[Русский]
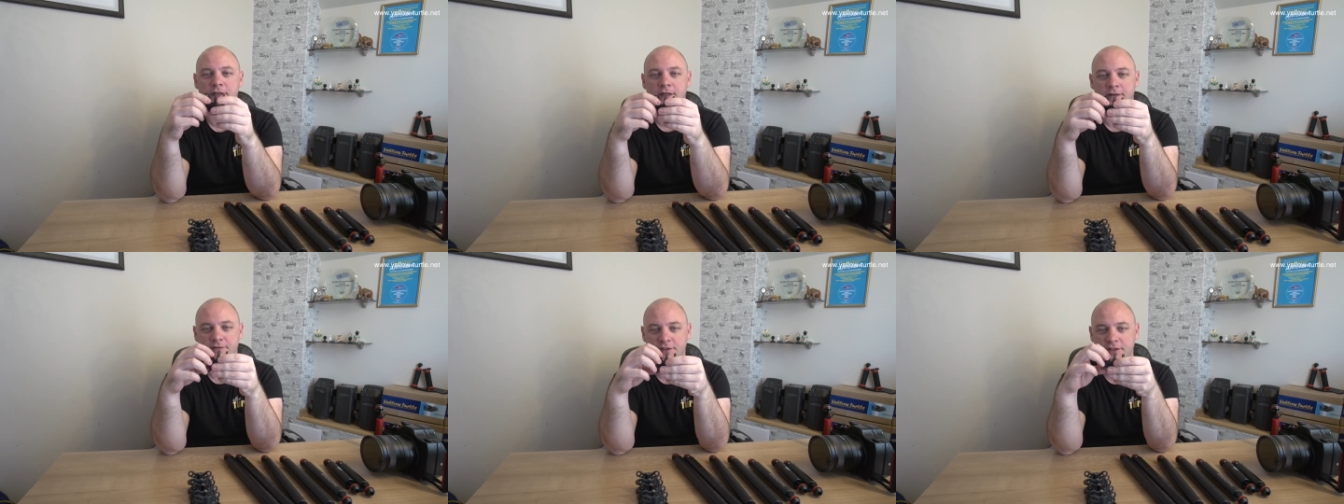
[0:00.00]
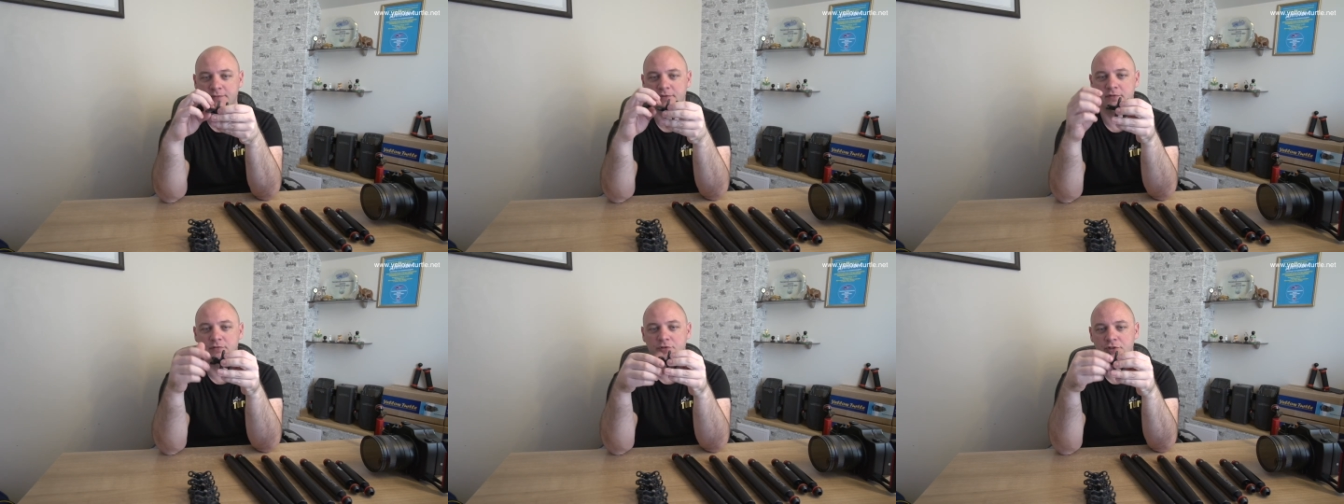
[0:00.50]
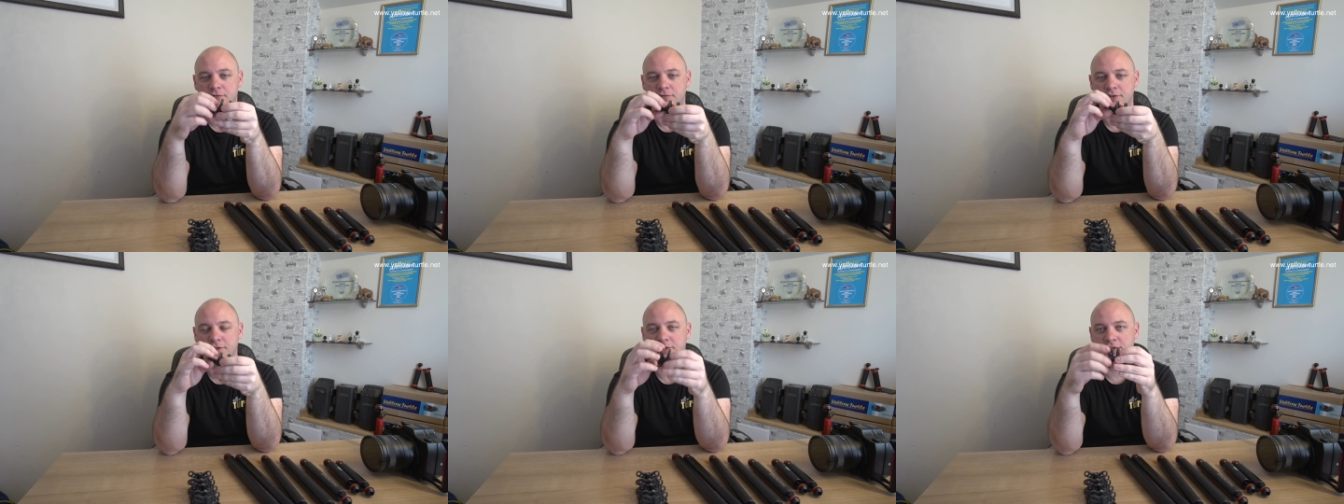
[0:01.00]
А в данном случае
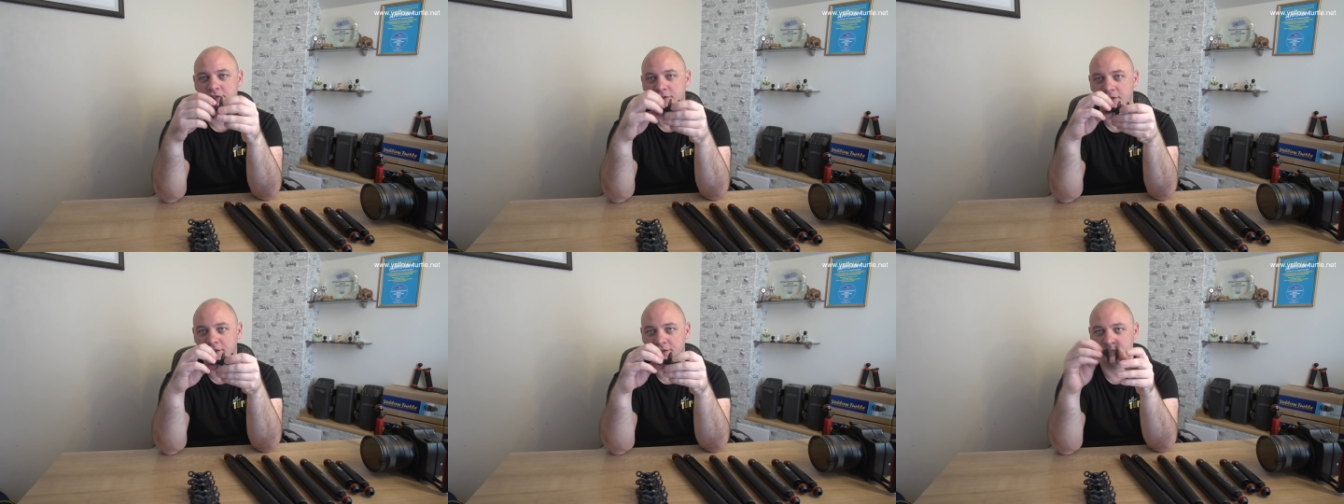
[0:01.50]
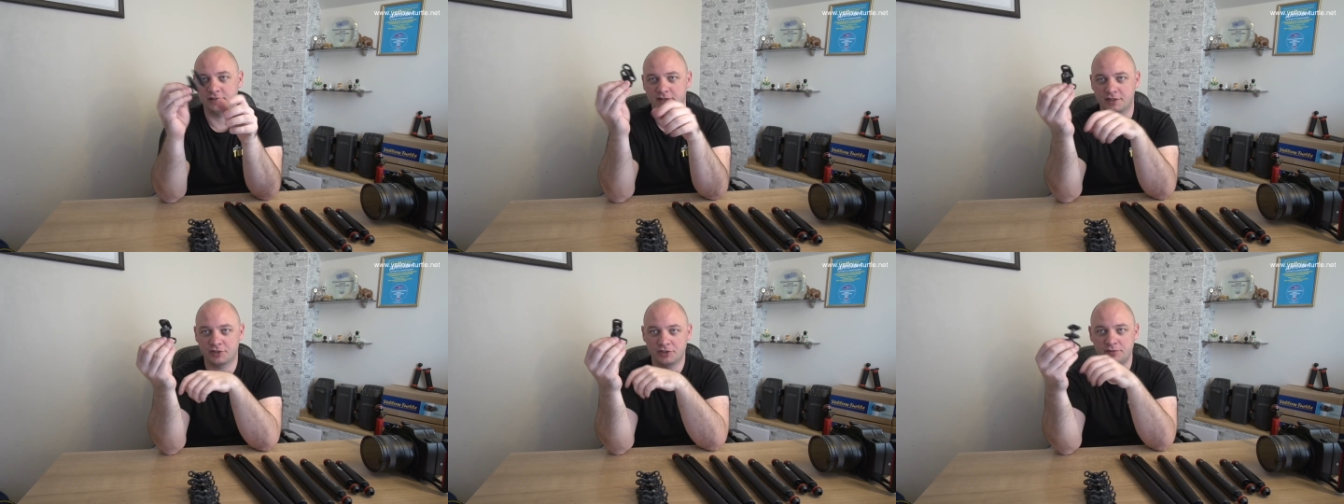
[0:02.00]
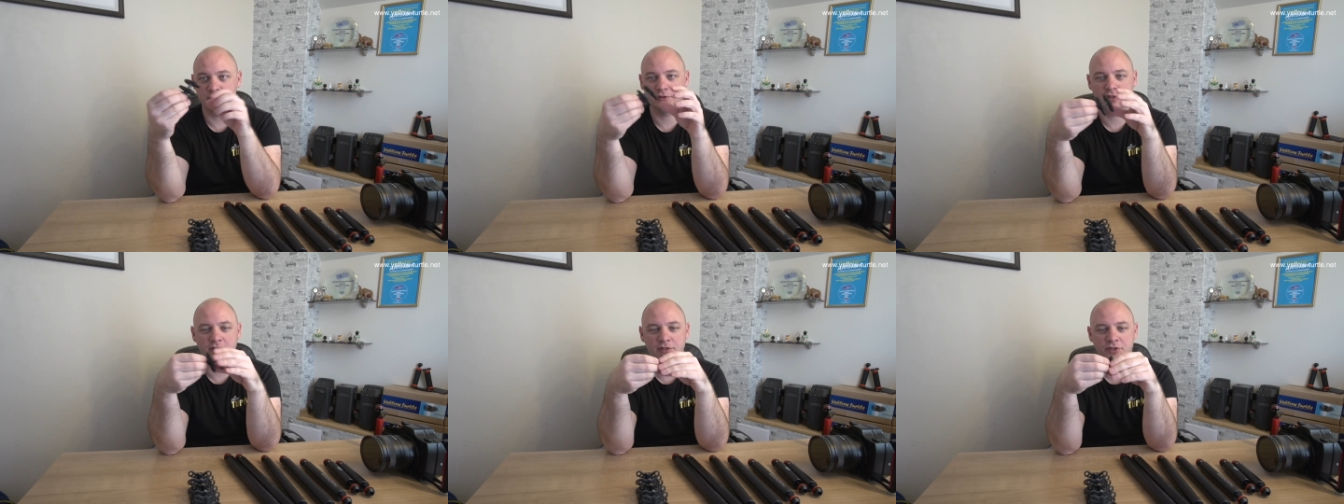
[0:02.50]
вот этот интересный зажим,
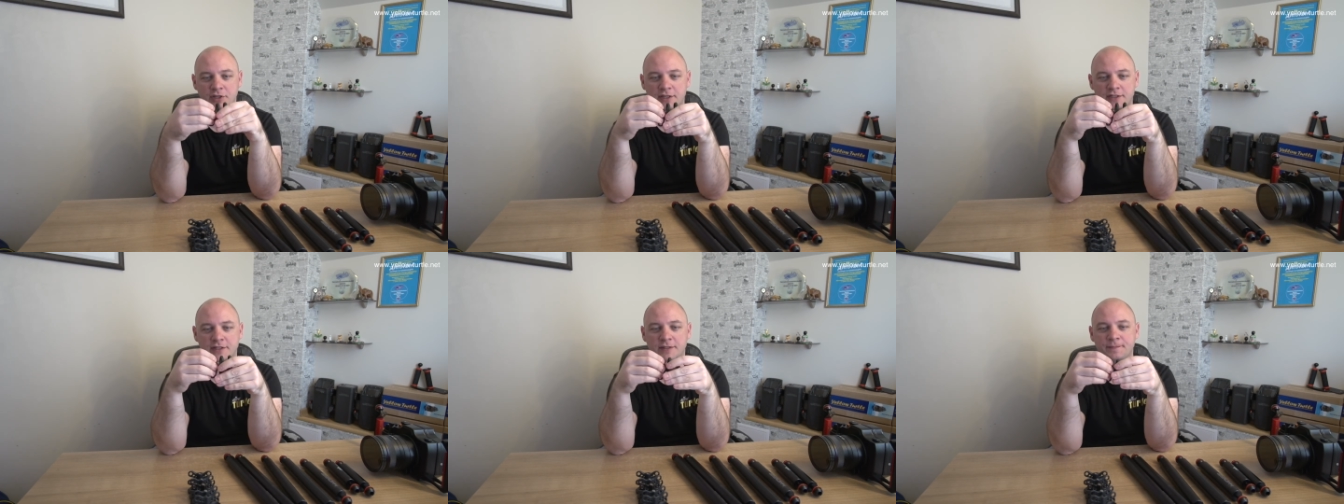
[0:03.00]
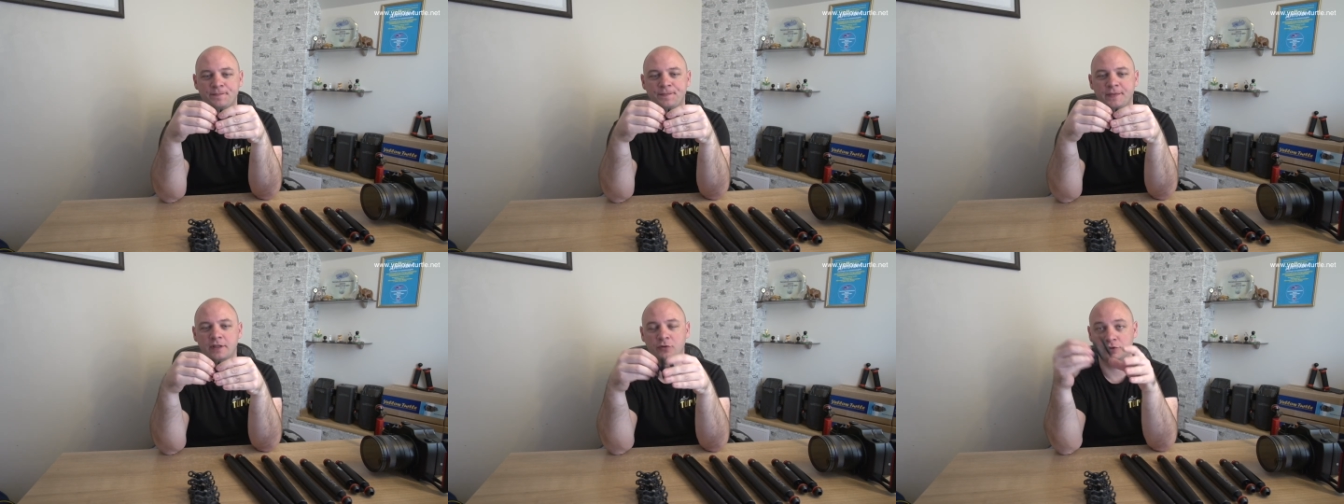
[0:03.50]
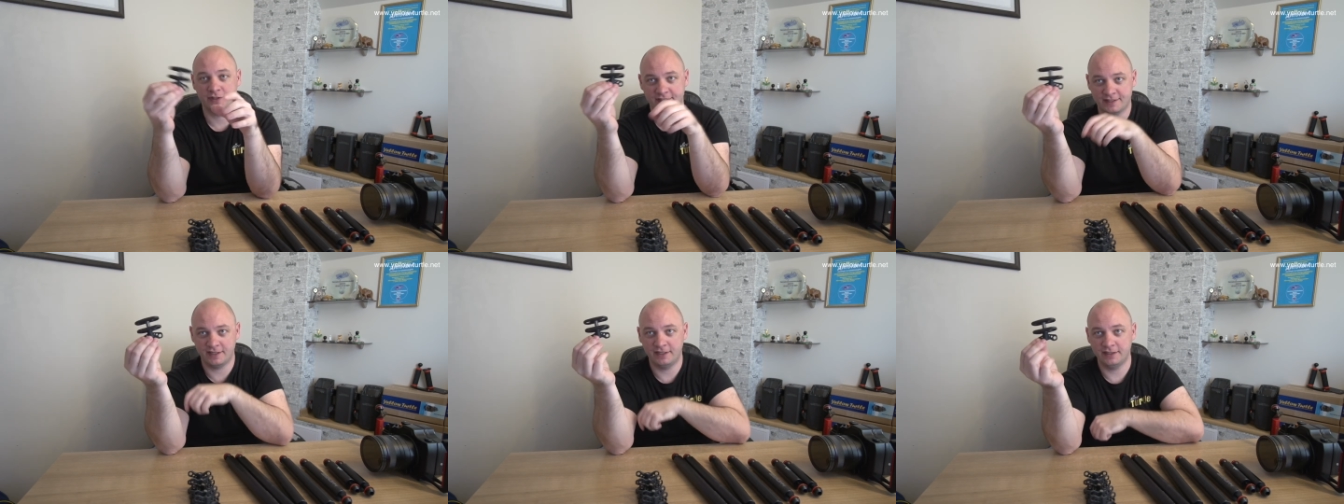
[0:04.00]
он отличается от
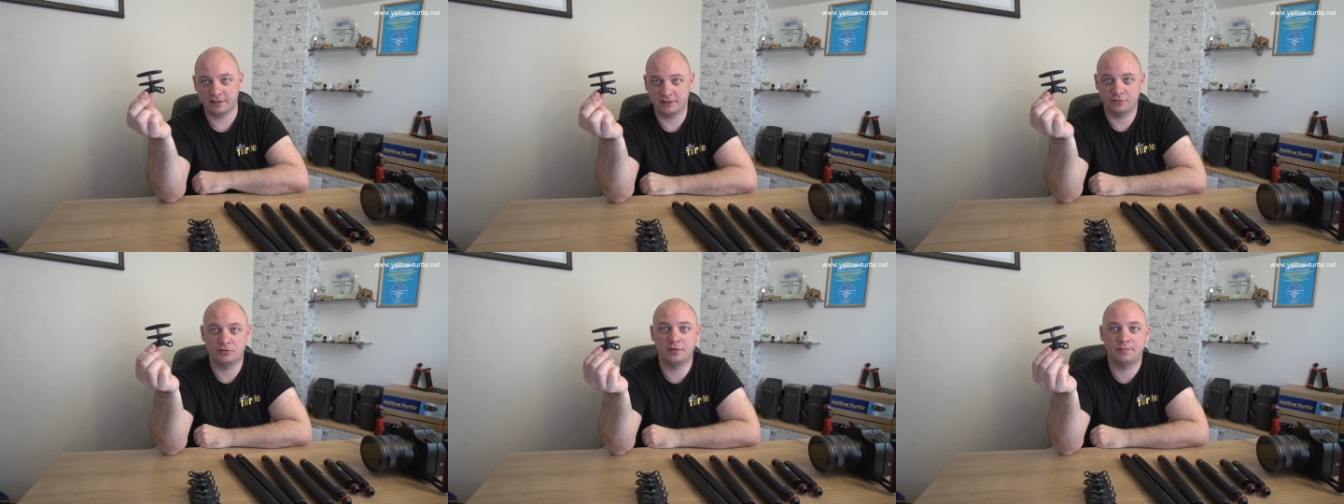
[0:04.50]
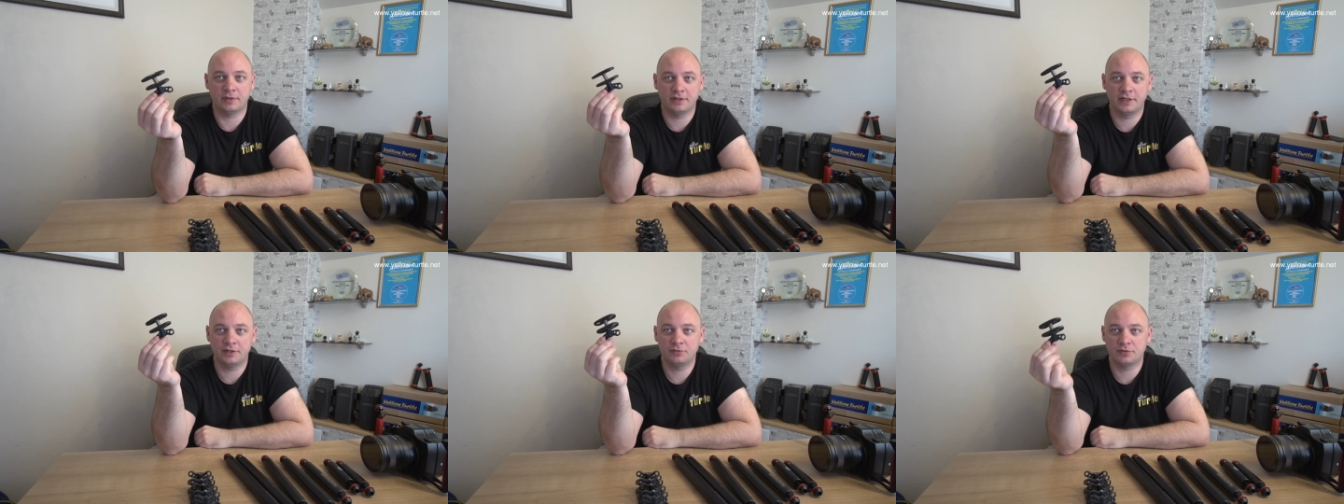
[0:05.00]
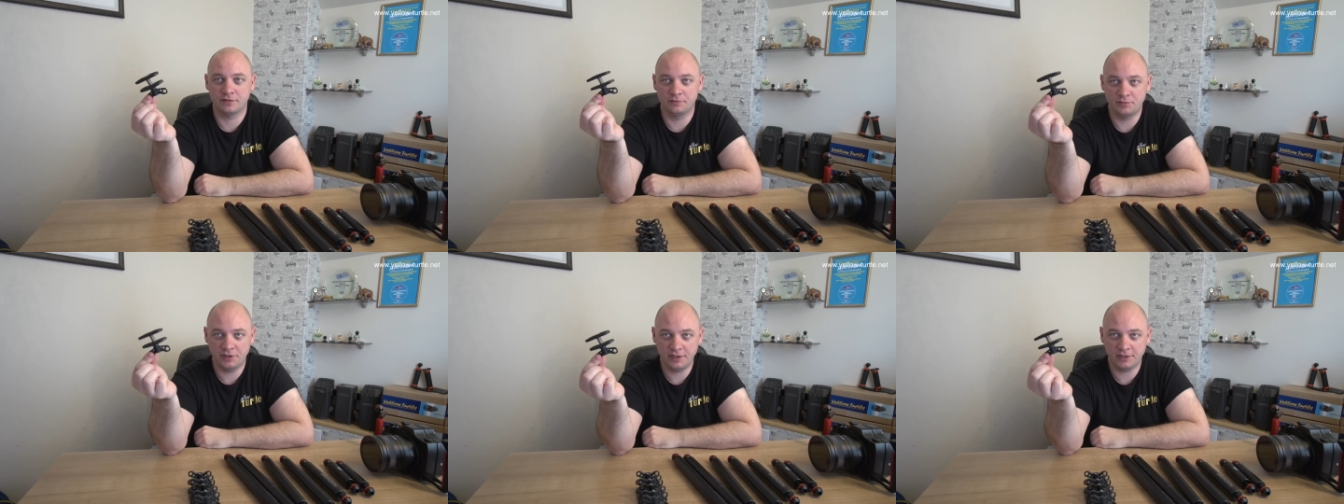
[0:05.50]
остальных, которые продаются
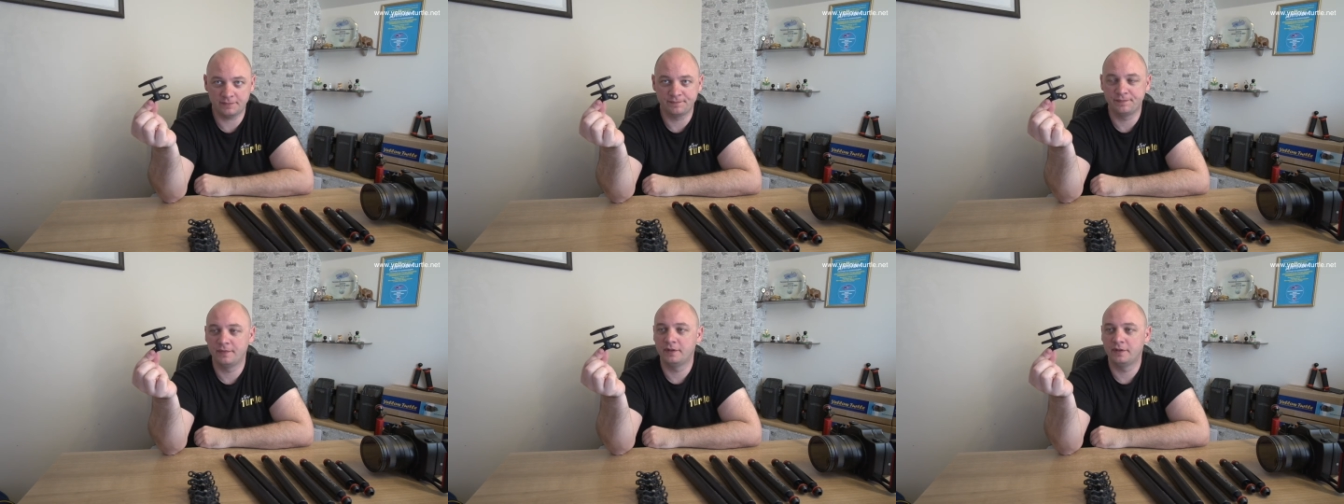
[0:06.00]
в мире,